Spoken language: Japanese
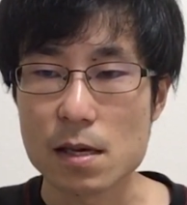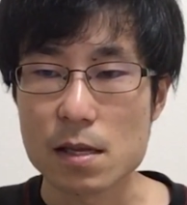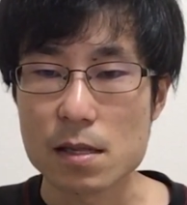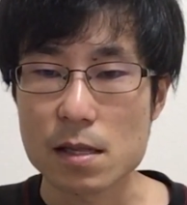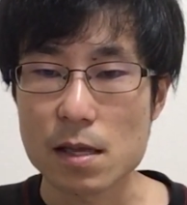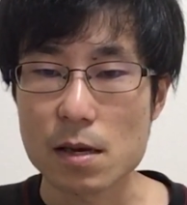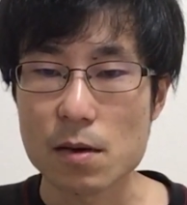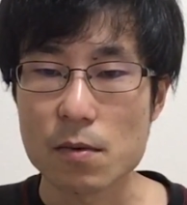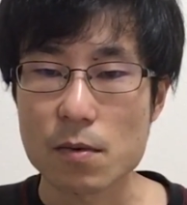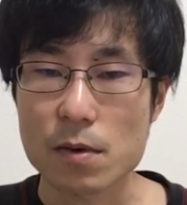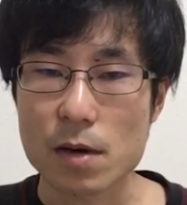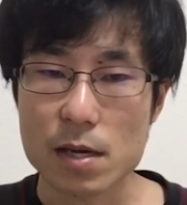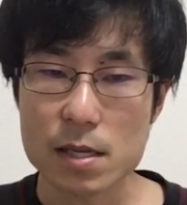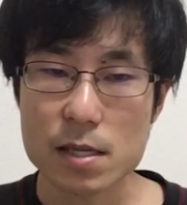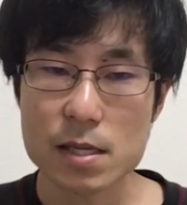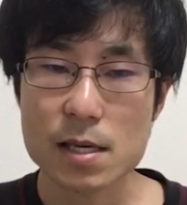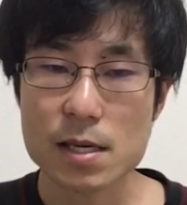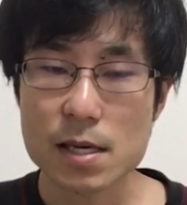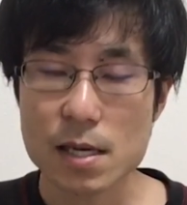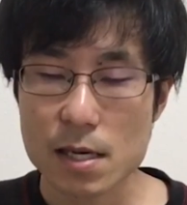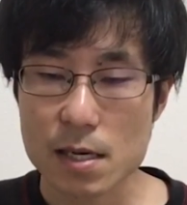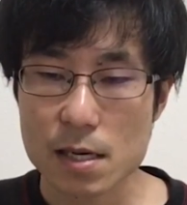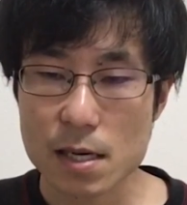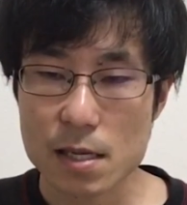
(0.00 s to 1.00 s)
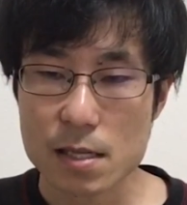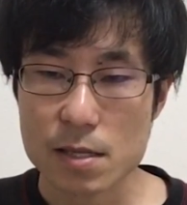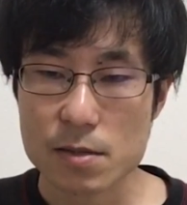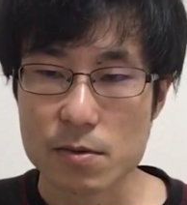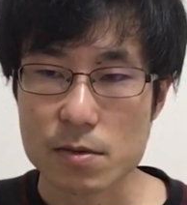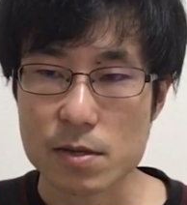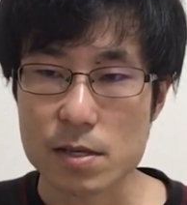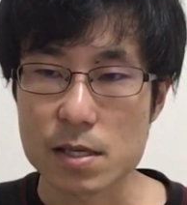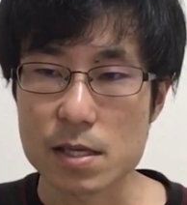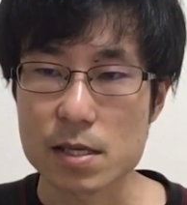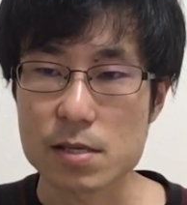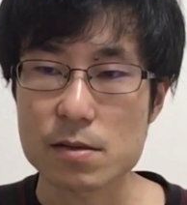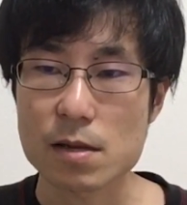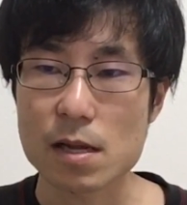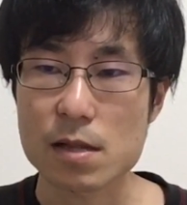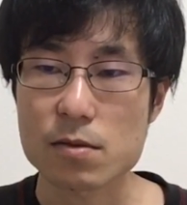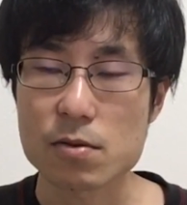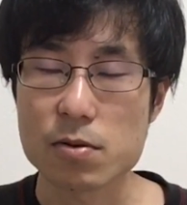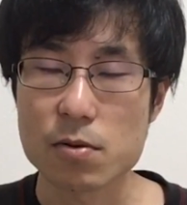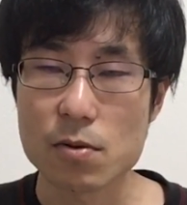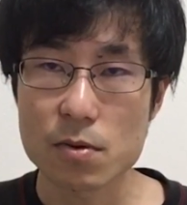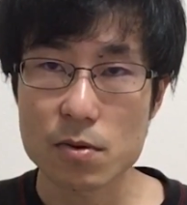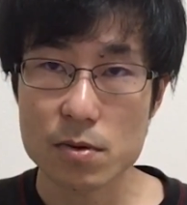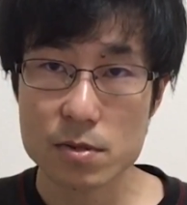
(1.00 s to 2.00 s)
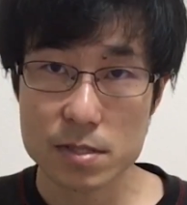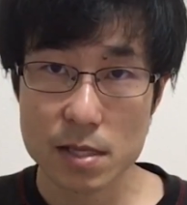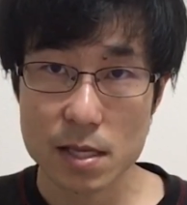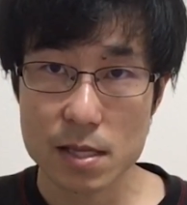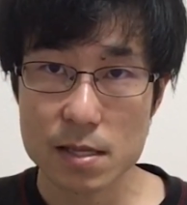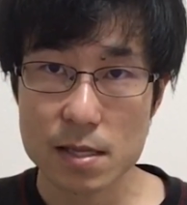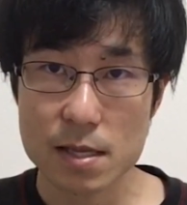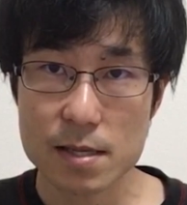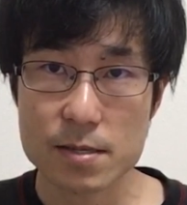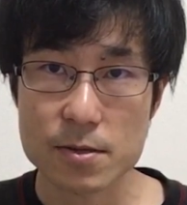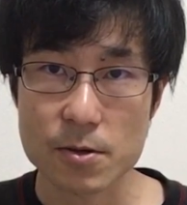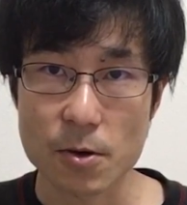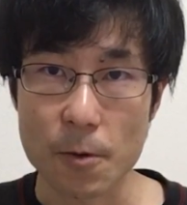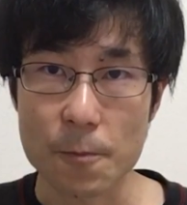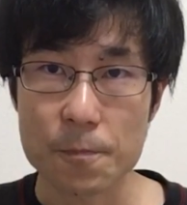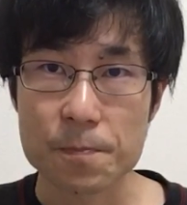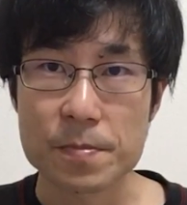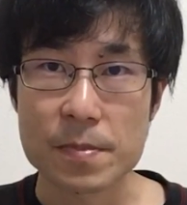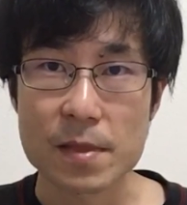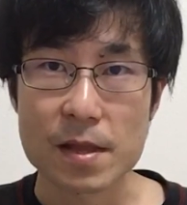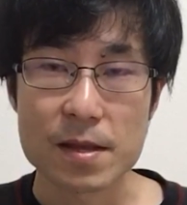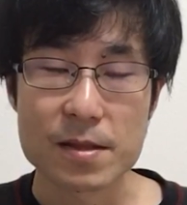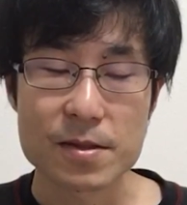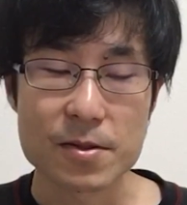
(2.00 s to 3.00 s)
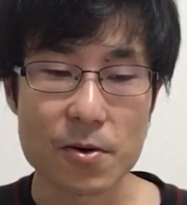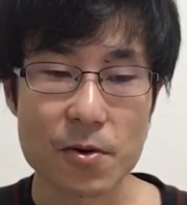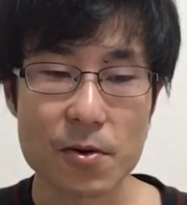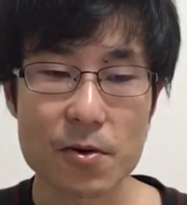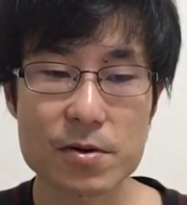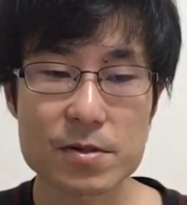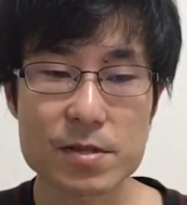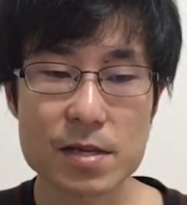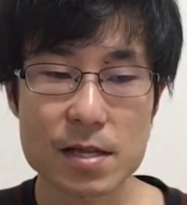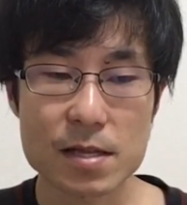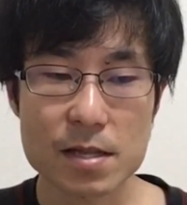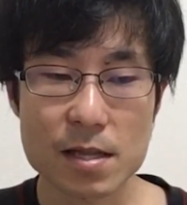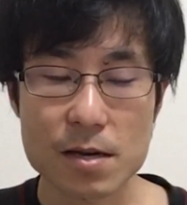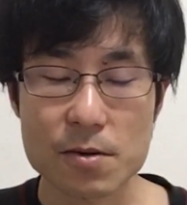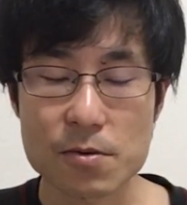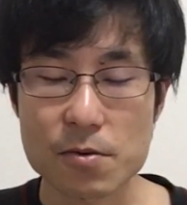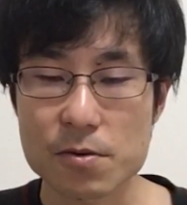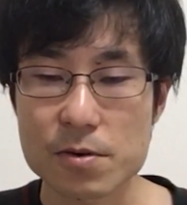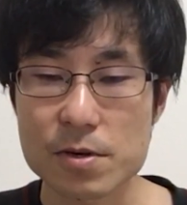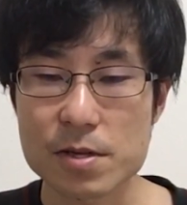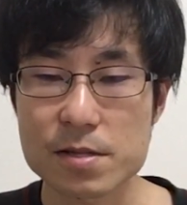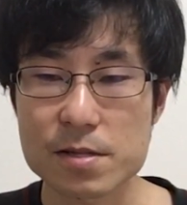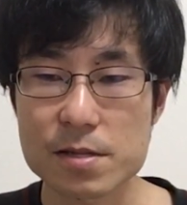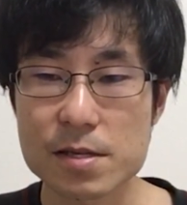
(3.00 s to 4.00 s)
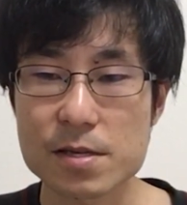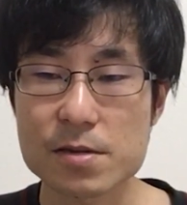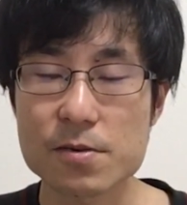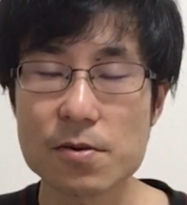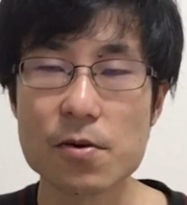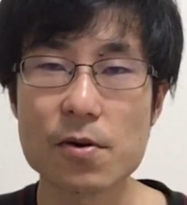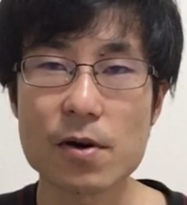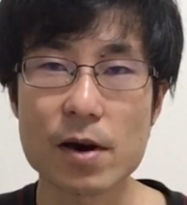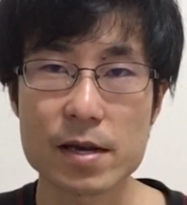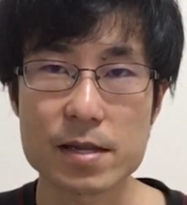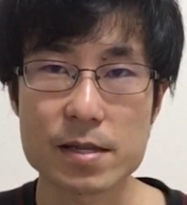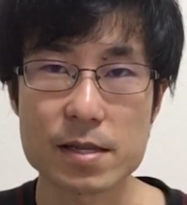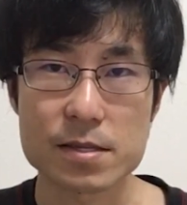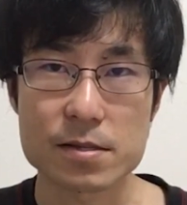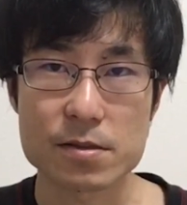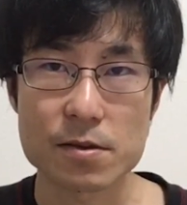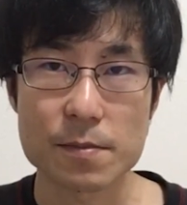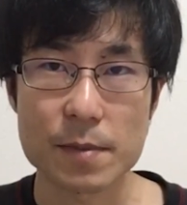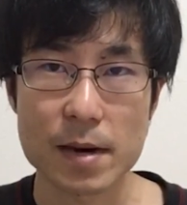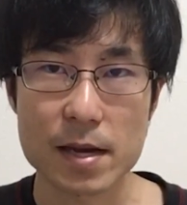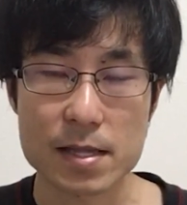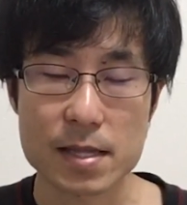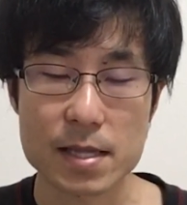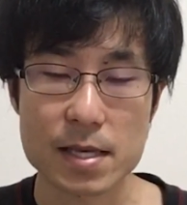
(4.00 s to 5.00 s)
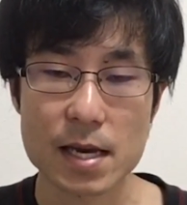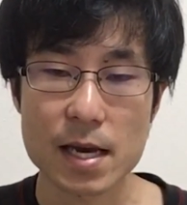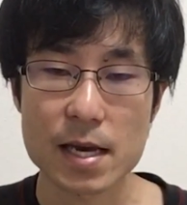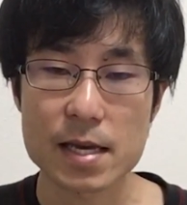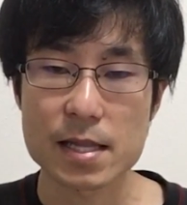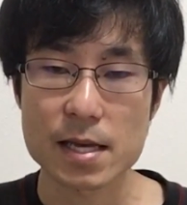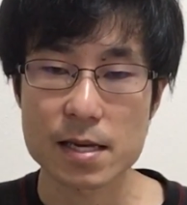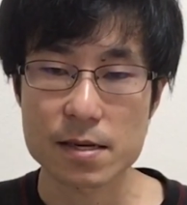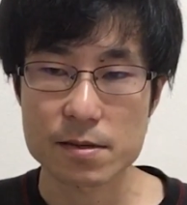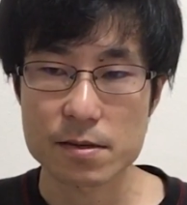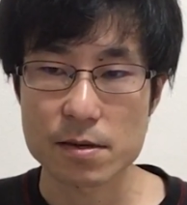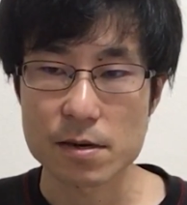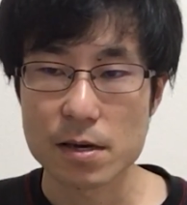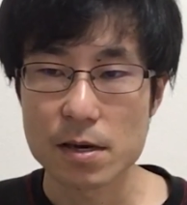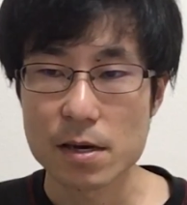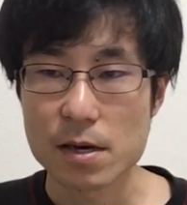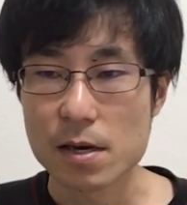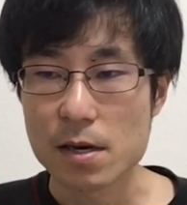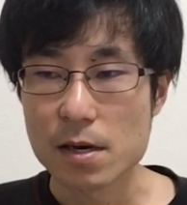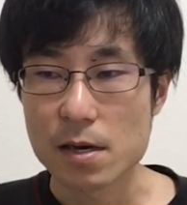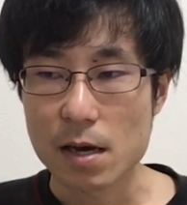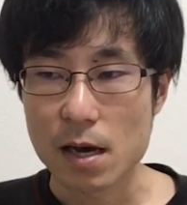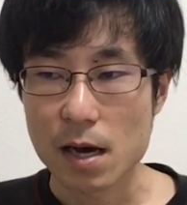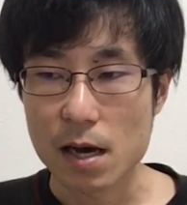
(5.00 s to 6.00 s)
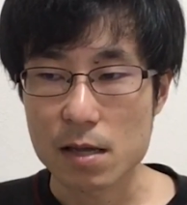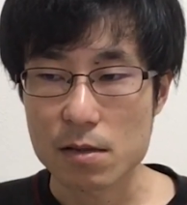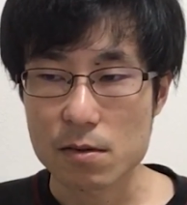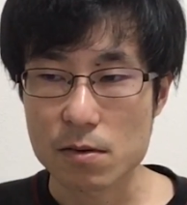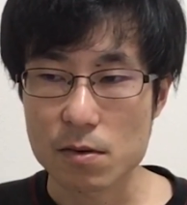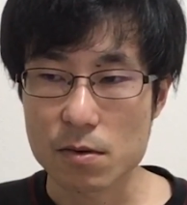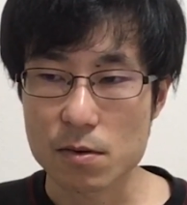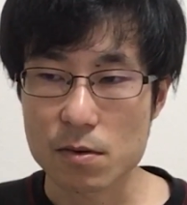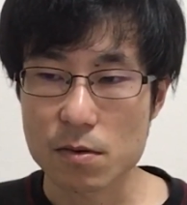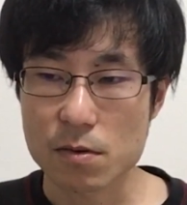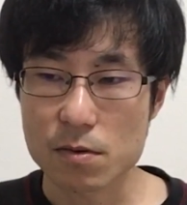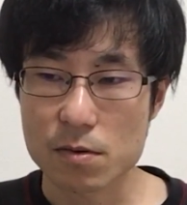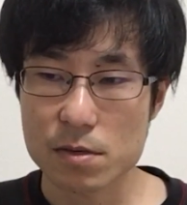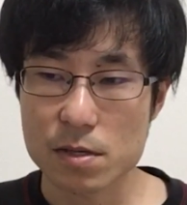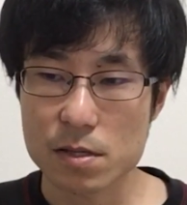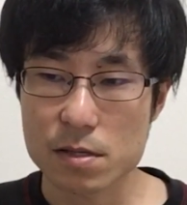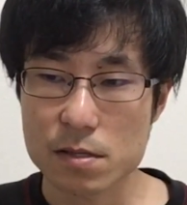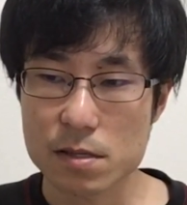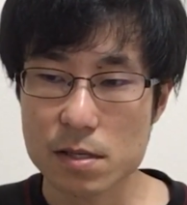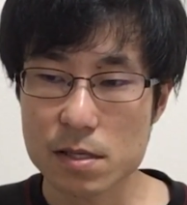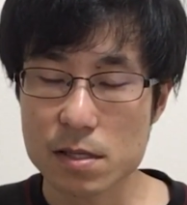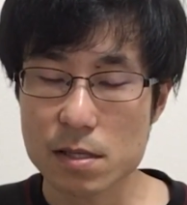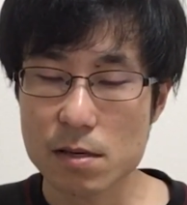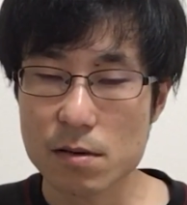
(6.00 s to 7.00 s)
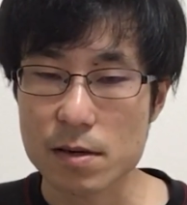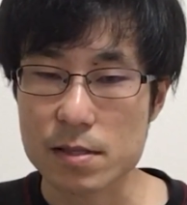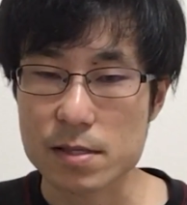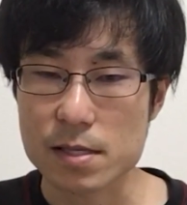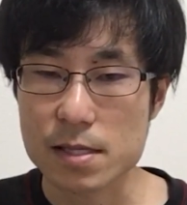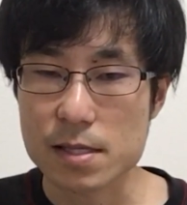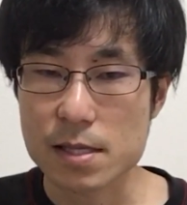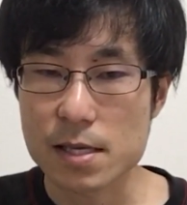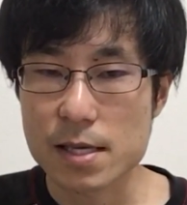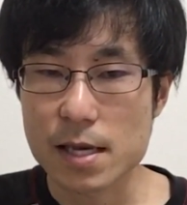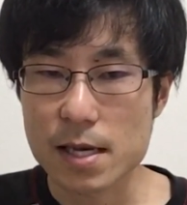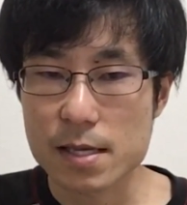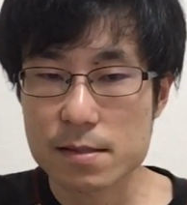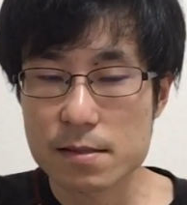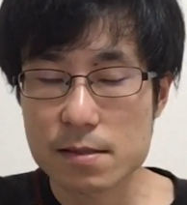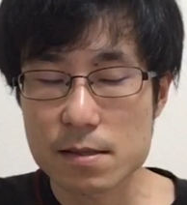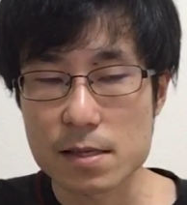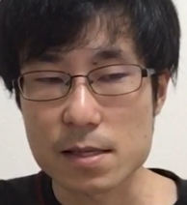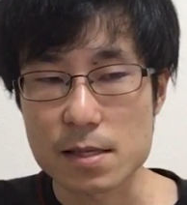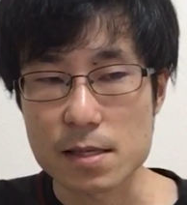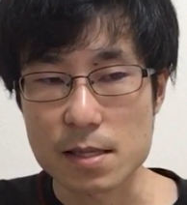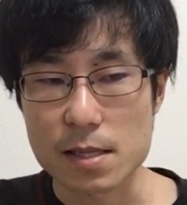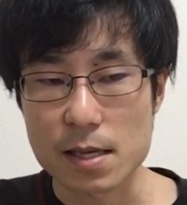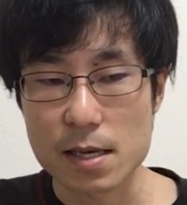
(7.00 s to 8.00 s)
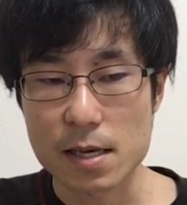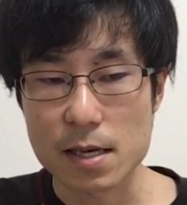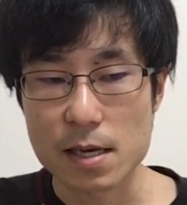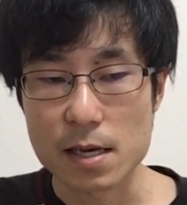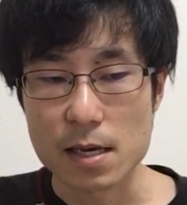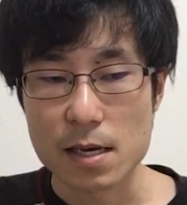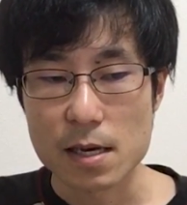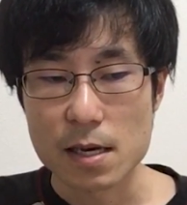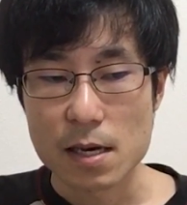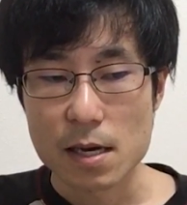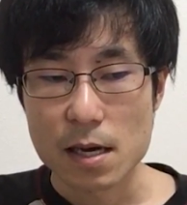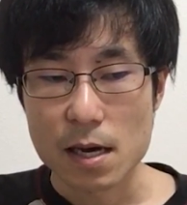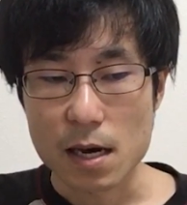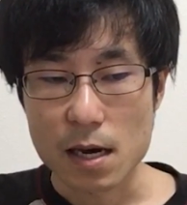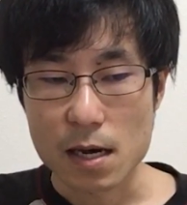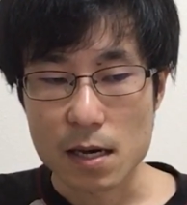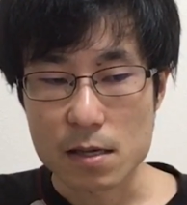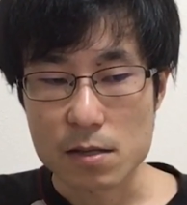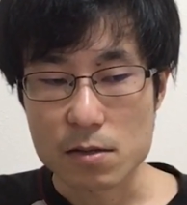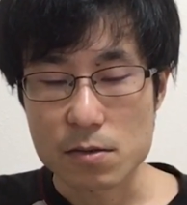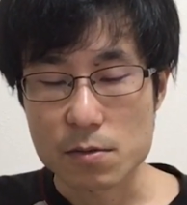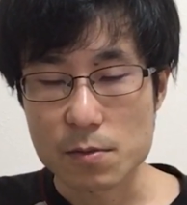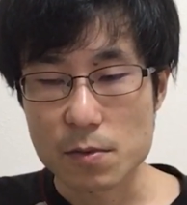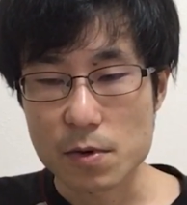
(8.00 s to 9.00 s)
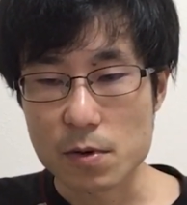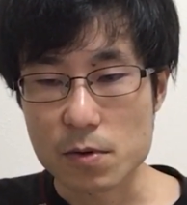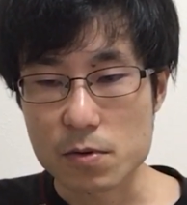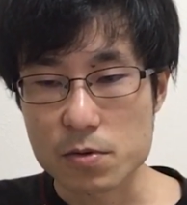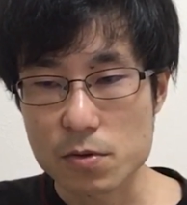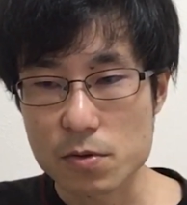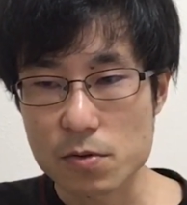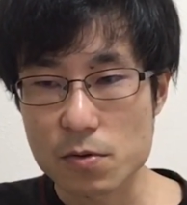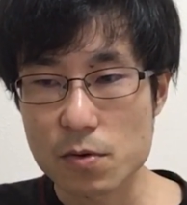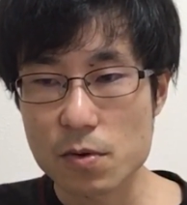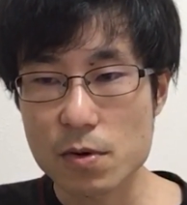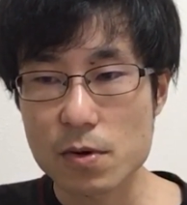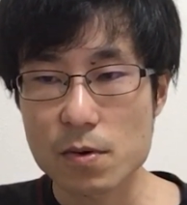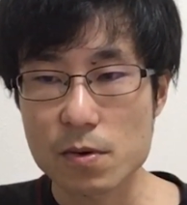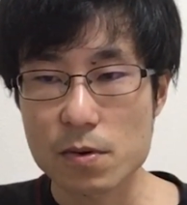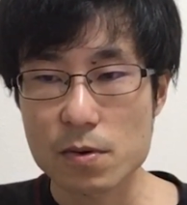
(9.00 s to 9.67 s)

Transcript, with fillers: でお金で考えた時にそれは当然ですよ当然ね国立に行く方がいいんですよ間違いなくあの国立に行った方が絶対安いんであのもうその